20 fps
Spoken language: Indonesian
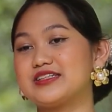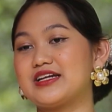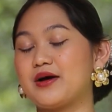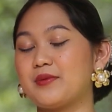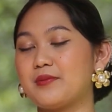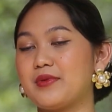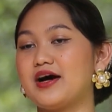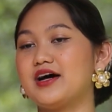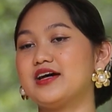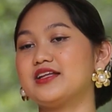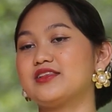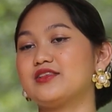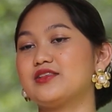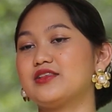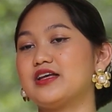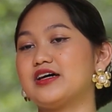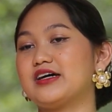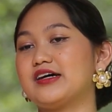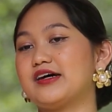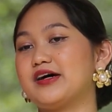senang banget
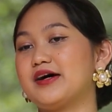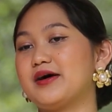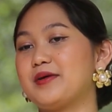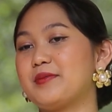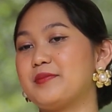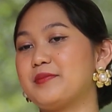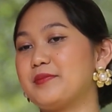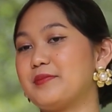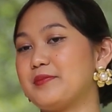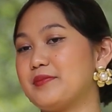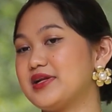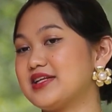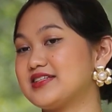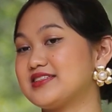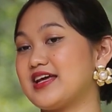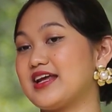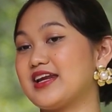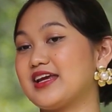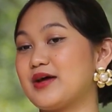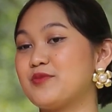uh,
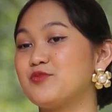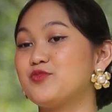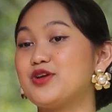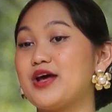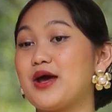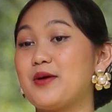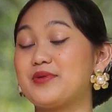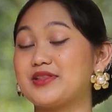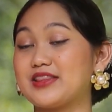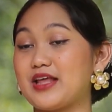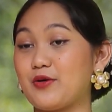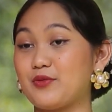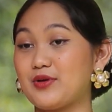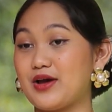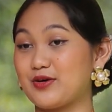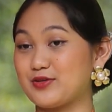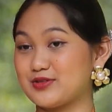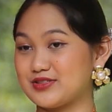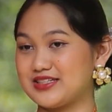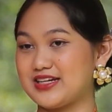melestarikan budaya Betawi
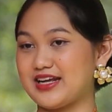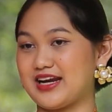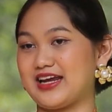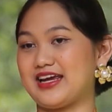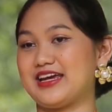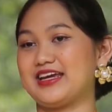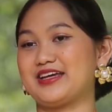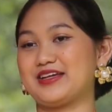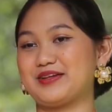aku sendiri.